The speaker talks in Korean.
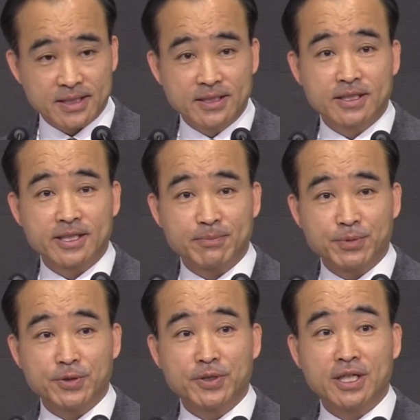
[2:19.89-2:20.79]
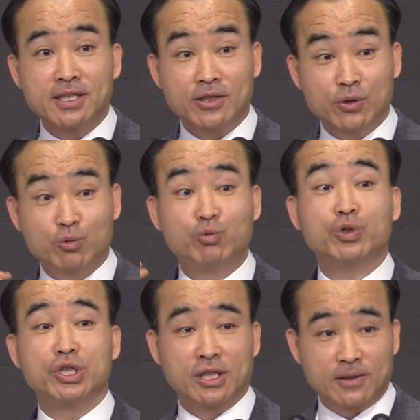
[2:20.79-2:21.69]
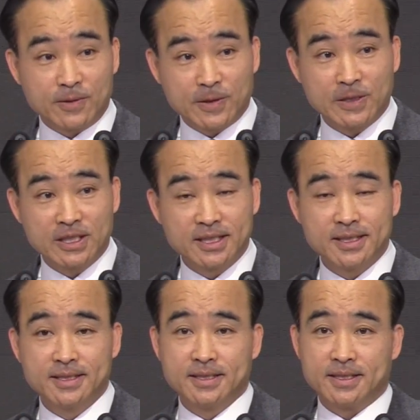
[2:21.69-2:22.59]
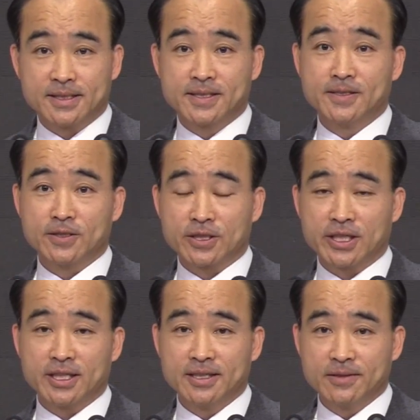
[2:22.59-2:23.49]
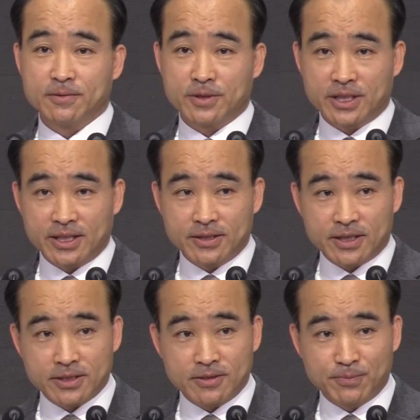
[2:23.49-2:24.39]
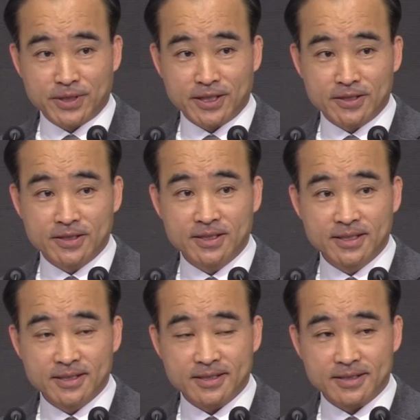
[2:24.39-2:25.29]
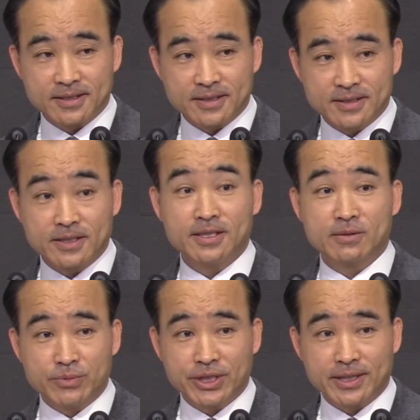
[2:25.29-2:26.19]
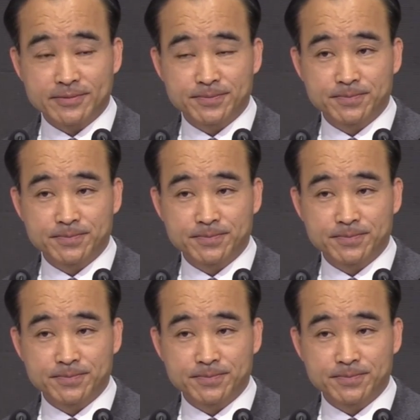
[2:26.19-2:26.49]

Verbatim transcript: 이렇게 표현할 때도 구원이라고 성경에 우리 개역 개정판에는 써 있습니다.